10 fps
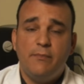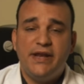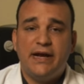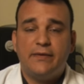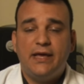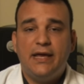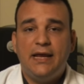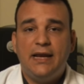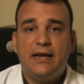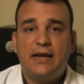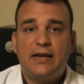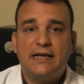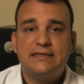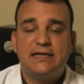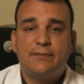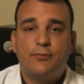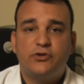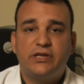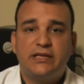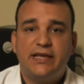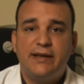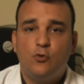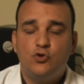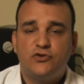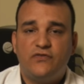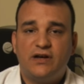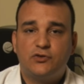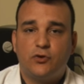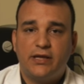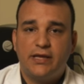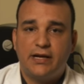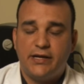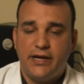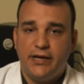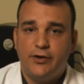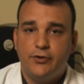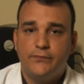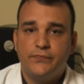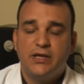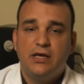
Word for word: Mira, el, cáncer de próstata tiene muchos factores de riesgo.